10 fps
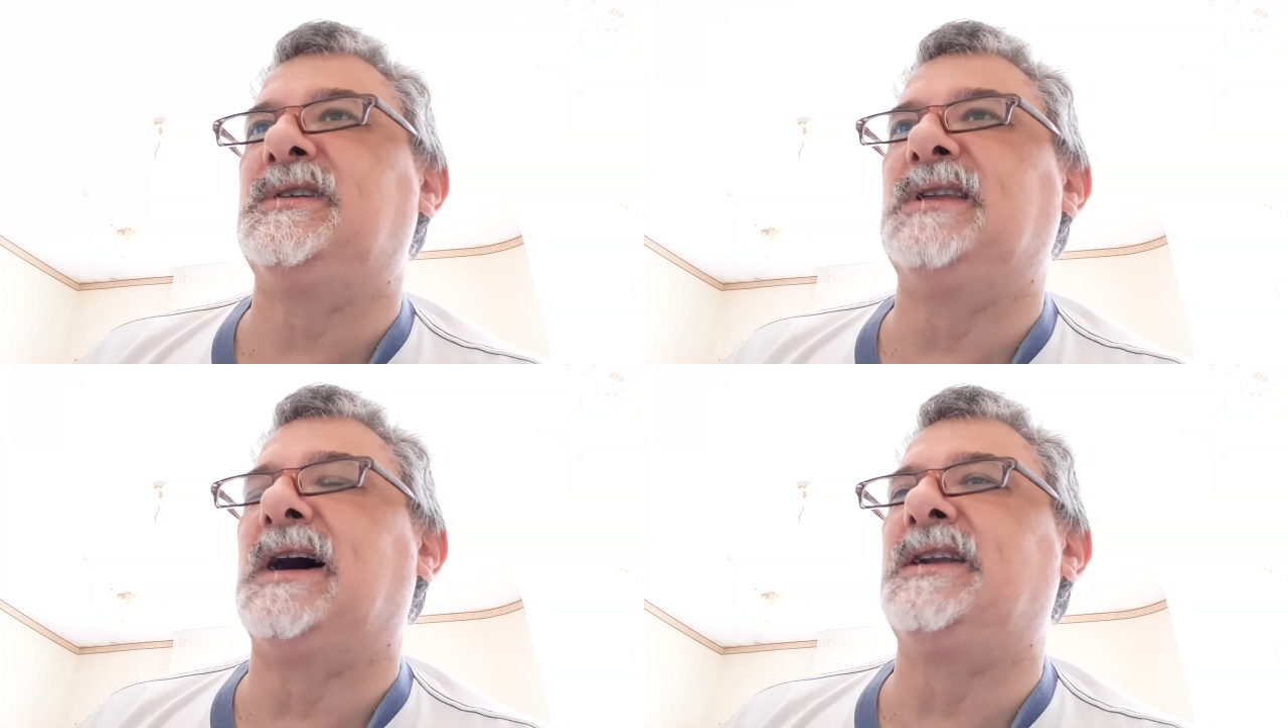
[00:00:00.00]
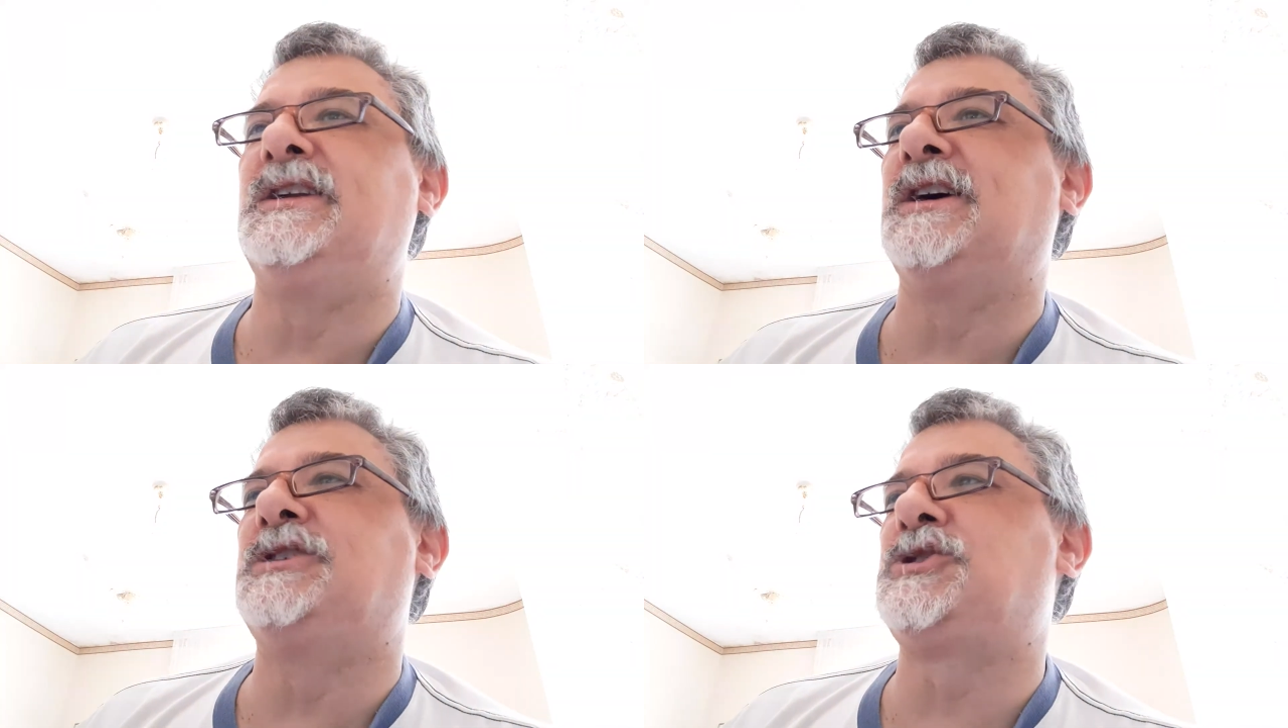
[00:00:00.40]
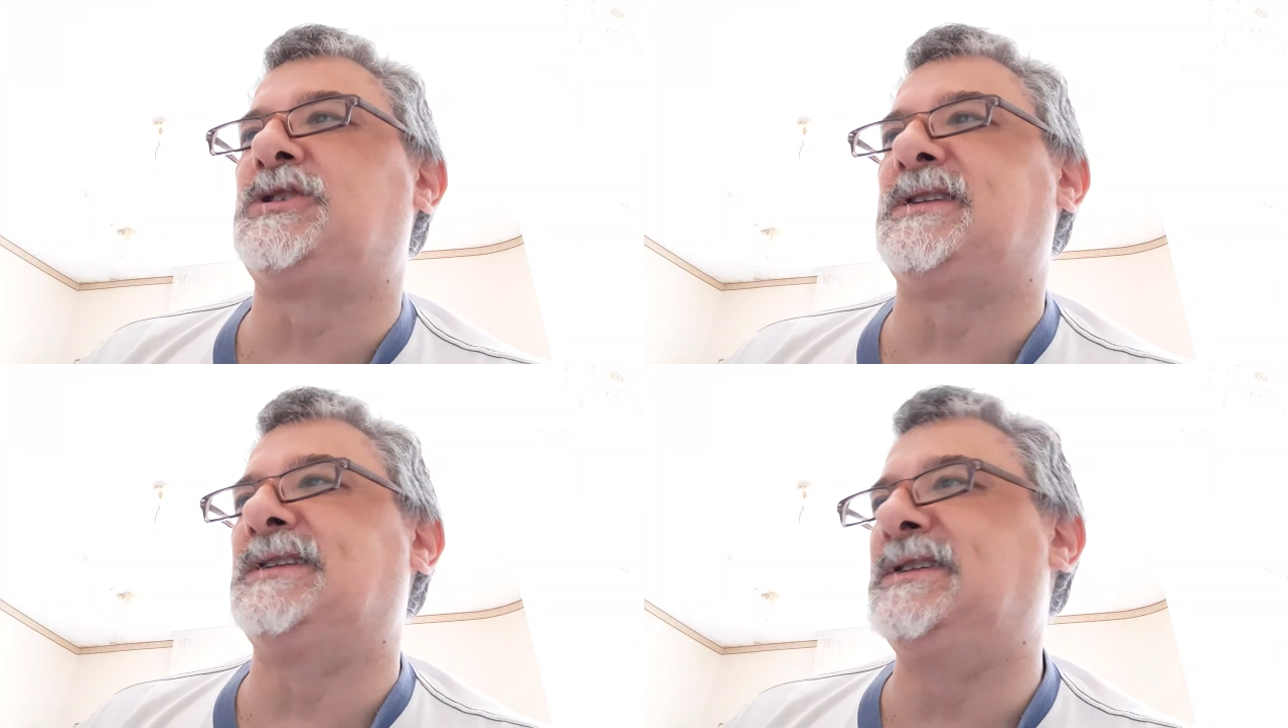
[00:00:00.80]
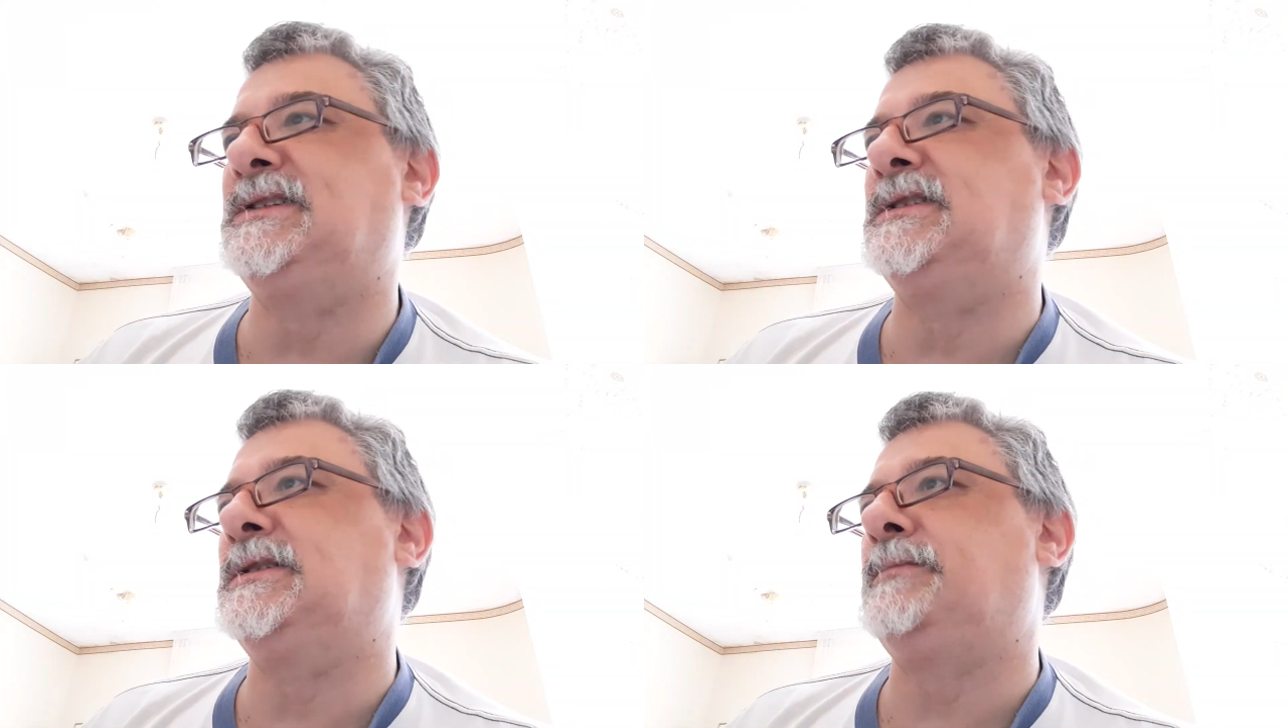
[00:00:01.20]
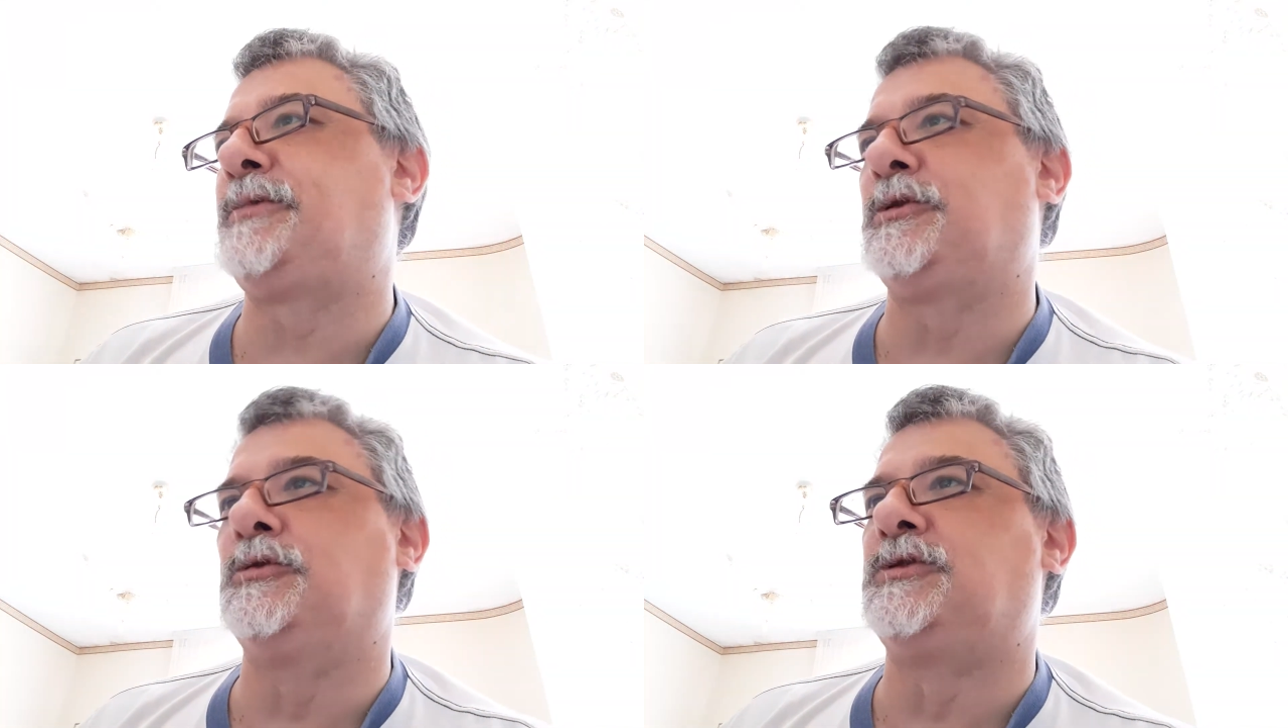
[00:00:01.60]
di danni ai cittadini
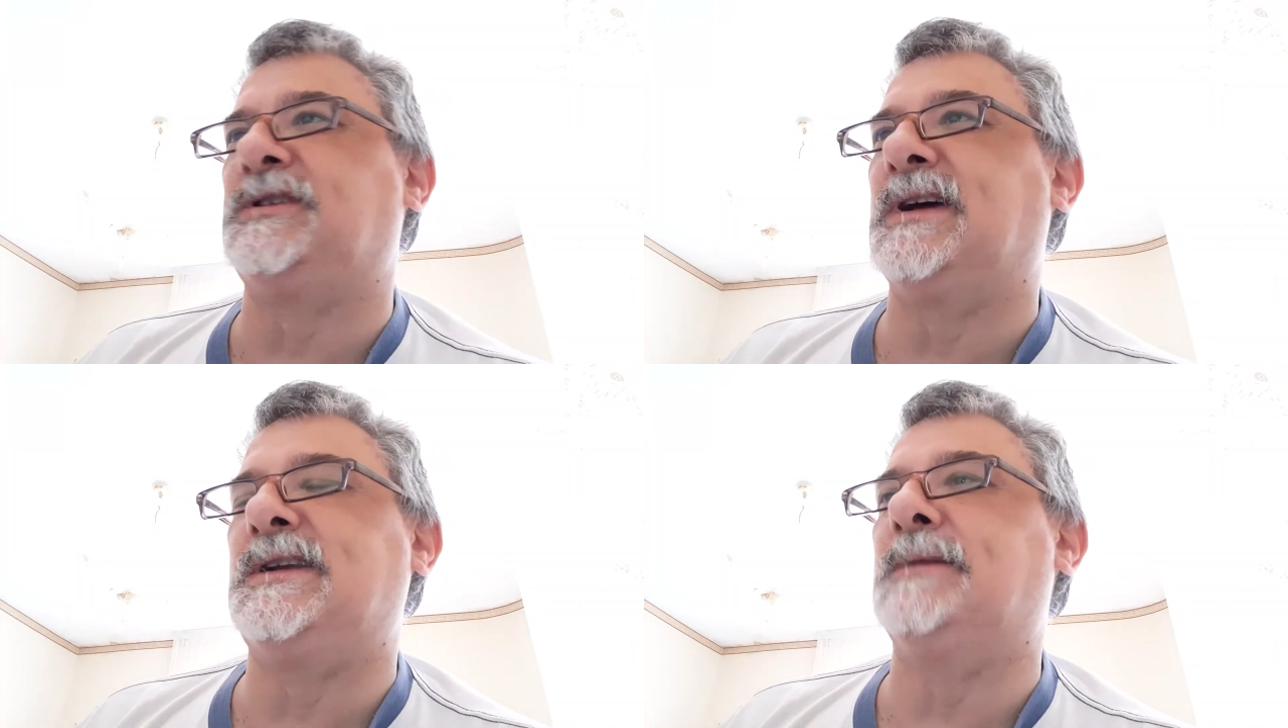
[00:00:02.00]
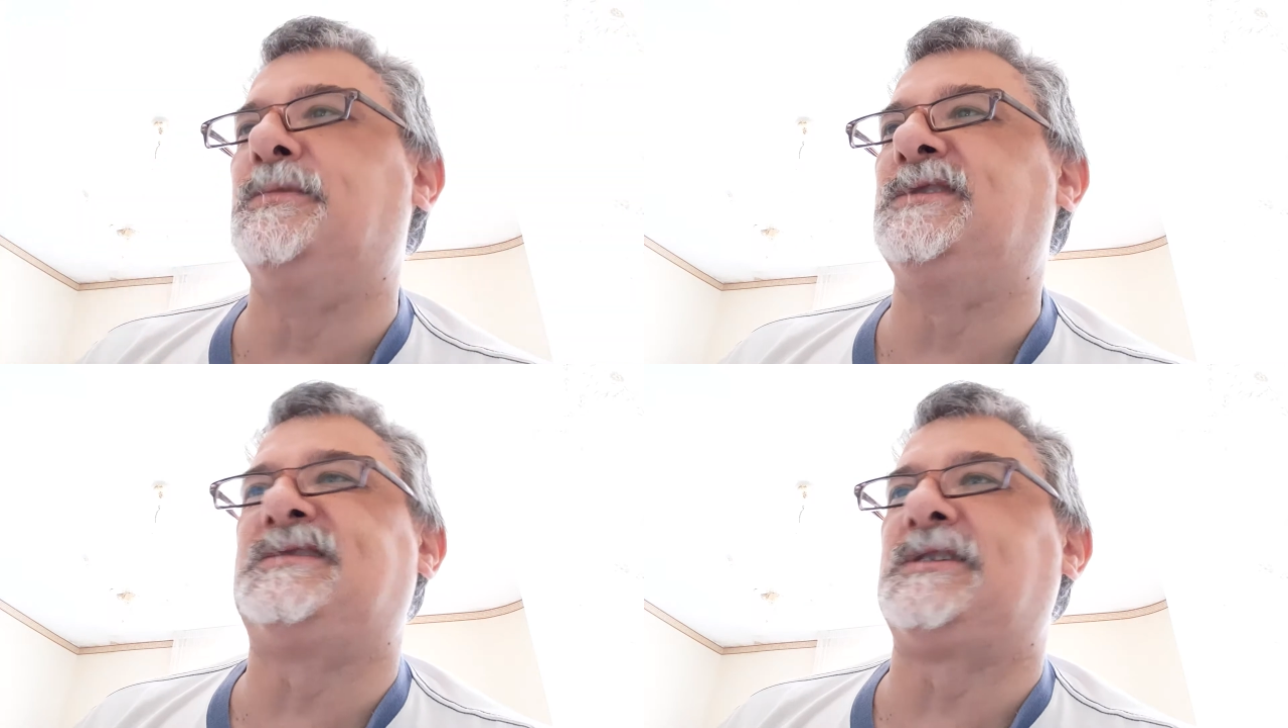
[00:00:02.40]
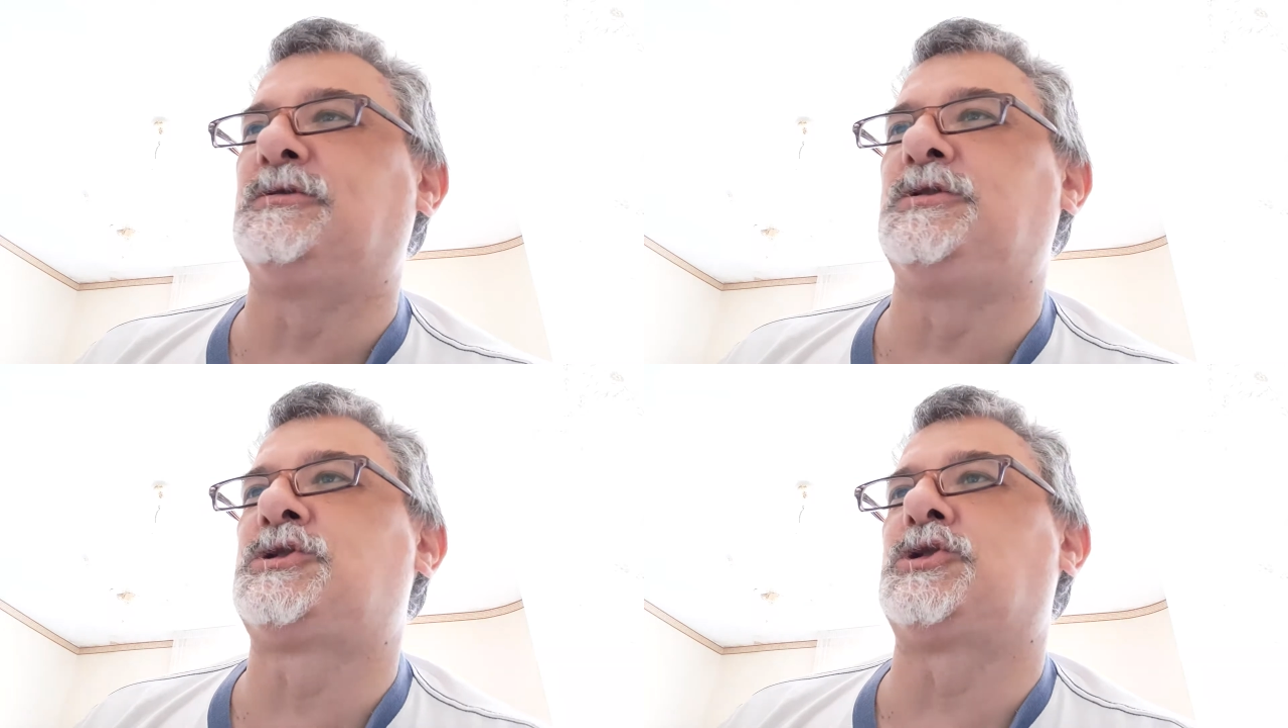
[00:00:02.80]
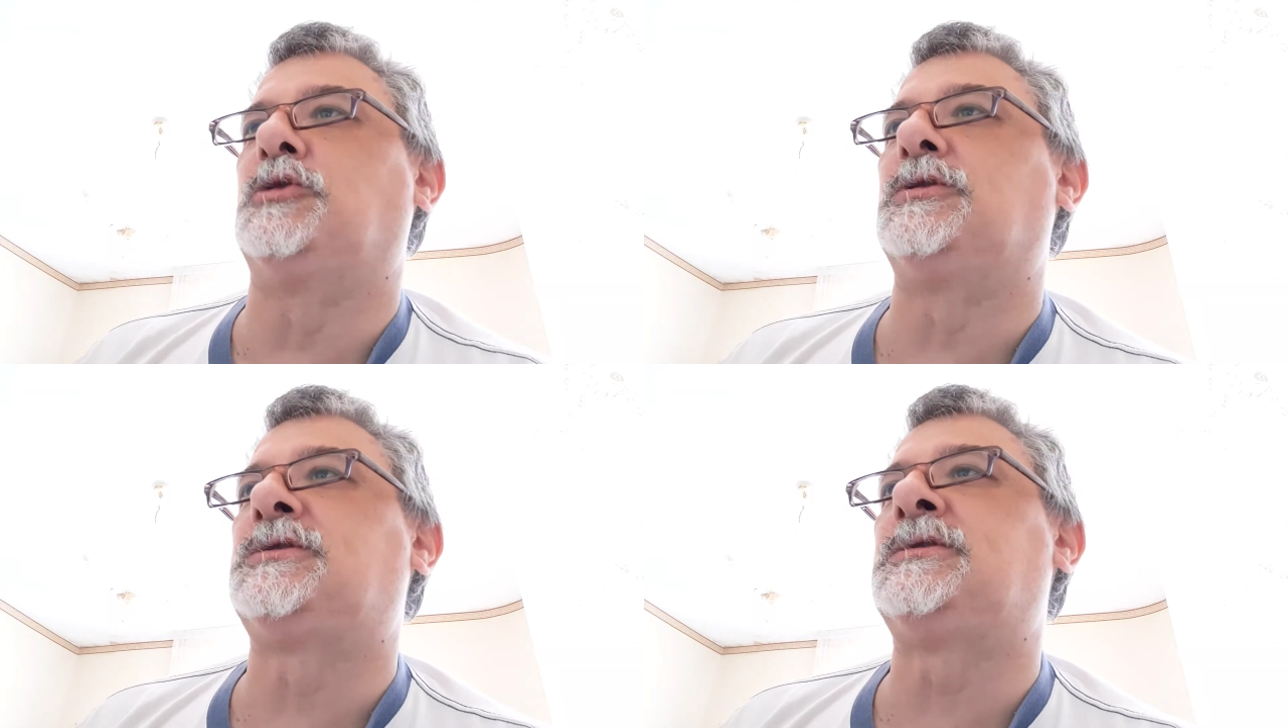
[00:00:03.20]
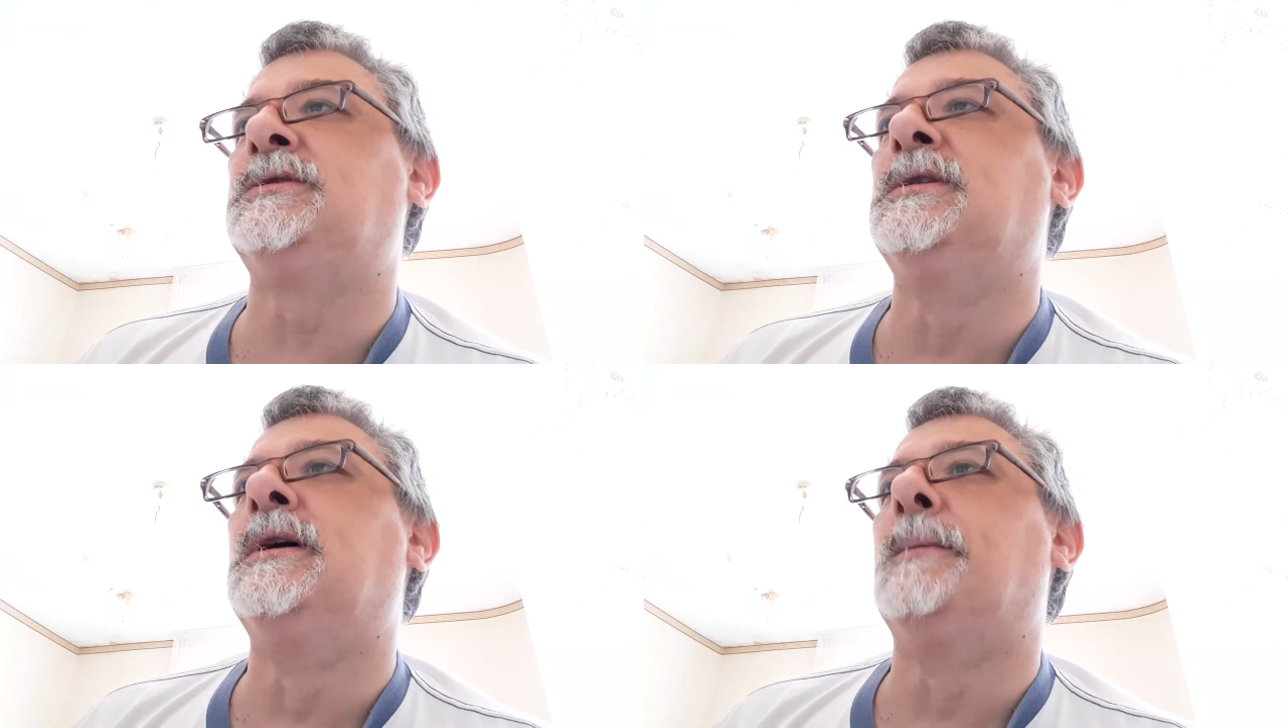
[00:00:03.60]
prodotti dagli amministratori sciolti
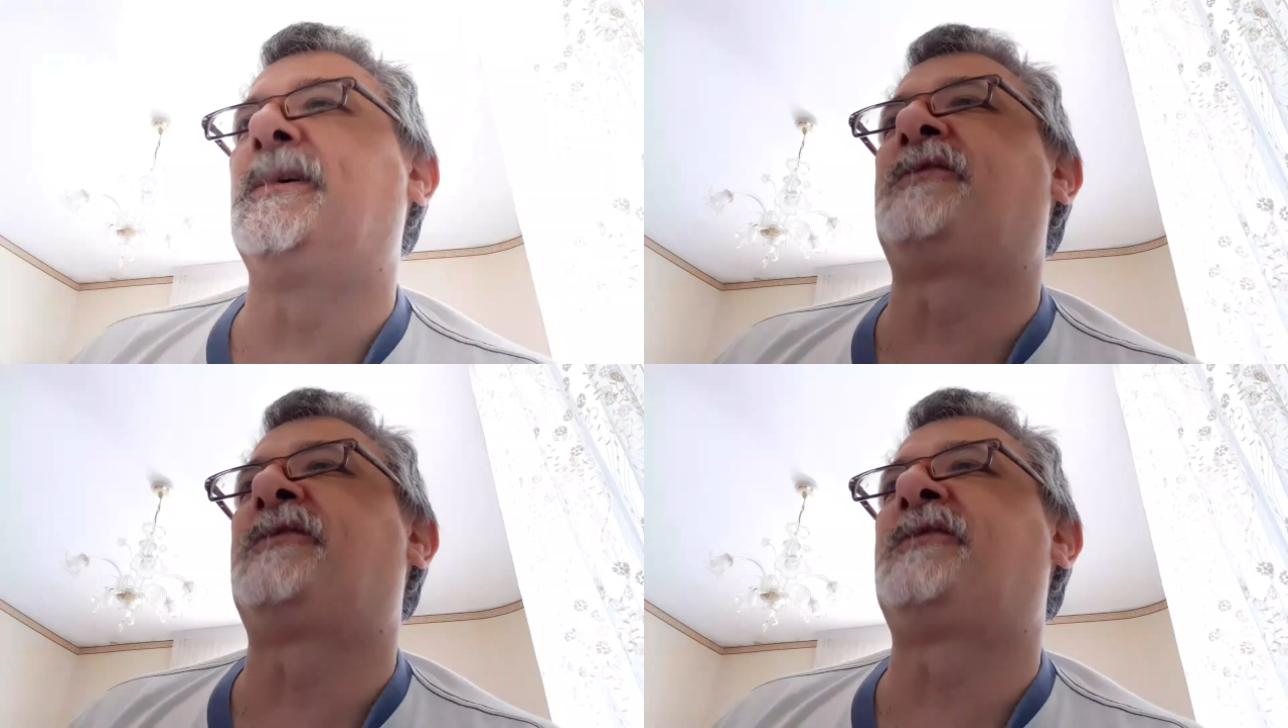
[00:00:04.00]
per